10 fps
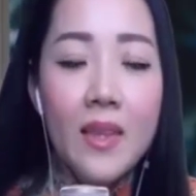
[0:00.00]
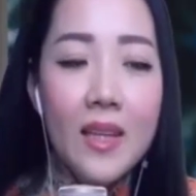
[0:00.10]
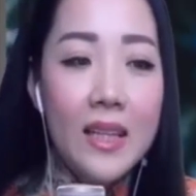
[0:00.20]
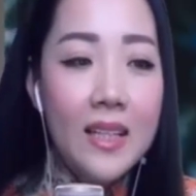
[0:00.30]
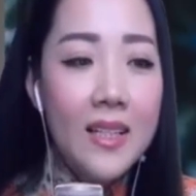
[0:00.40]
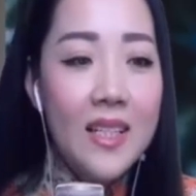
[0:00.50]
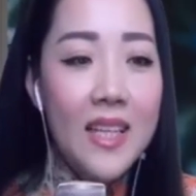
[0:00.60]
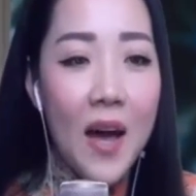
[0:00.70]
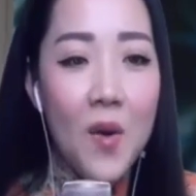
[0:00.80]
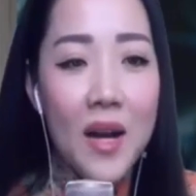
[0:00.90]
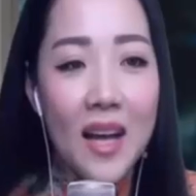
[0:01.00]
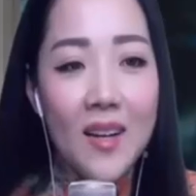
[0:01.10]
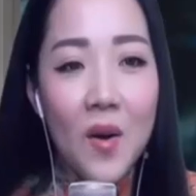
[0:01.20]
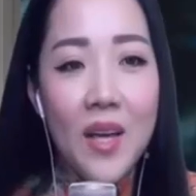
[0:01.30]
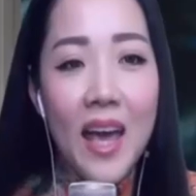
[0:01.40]
thì người cháu đang
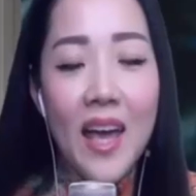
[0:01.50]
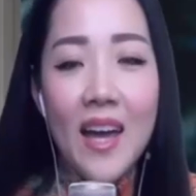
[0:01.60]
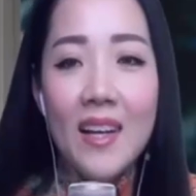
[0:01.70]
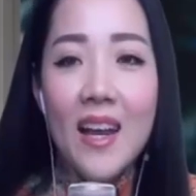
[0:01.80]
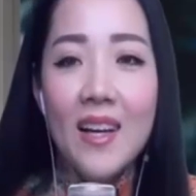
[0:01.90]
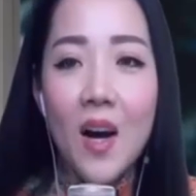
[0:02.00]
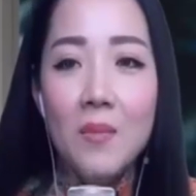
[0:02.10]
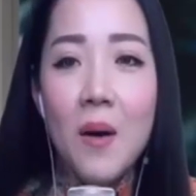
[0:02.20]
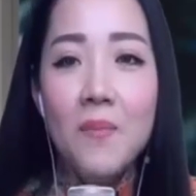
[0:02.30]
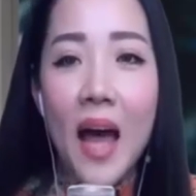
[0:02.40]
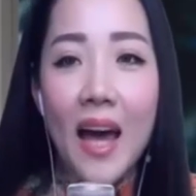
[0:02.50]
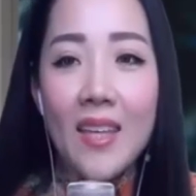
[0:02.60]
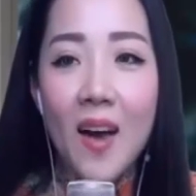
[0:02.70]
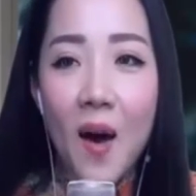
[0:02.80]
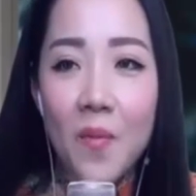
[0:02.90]
ngồi nghe đang ngồi bóp tay
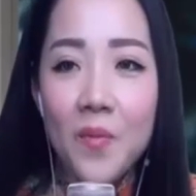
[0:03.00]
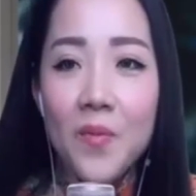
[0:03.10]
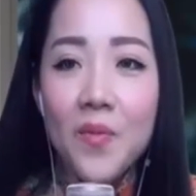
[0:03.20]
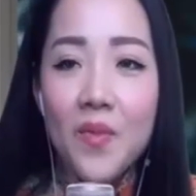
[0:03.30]
cho ông